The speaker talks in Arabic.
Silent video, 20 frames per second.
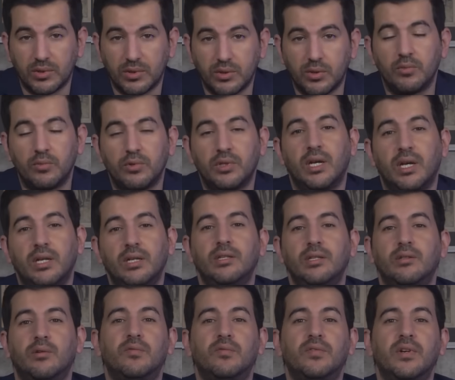برومو ديالي
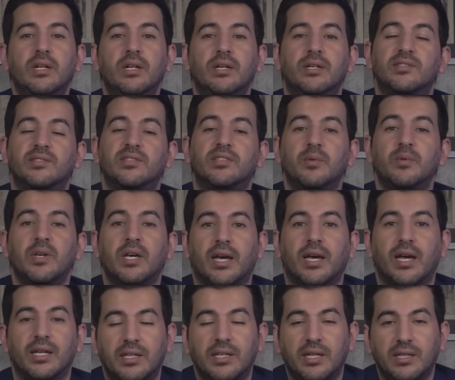نوفل التطبيق
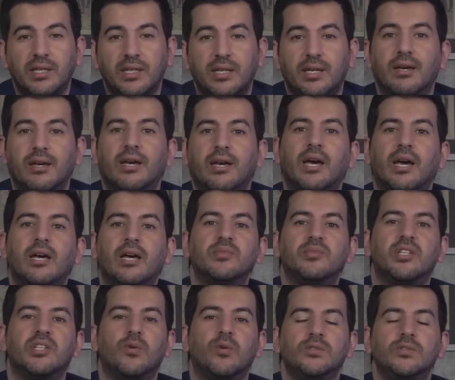غادي يعطيك
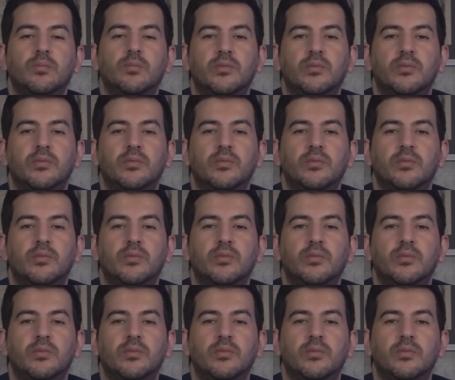خمسة اورو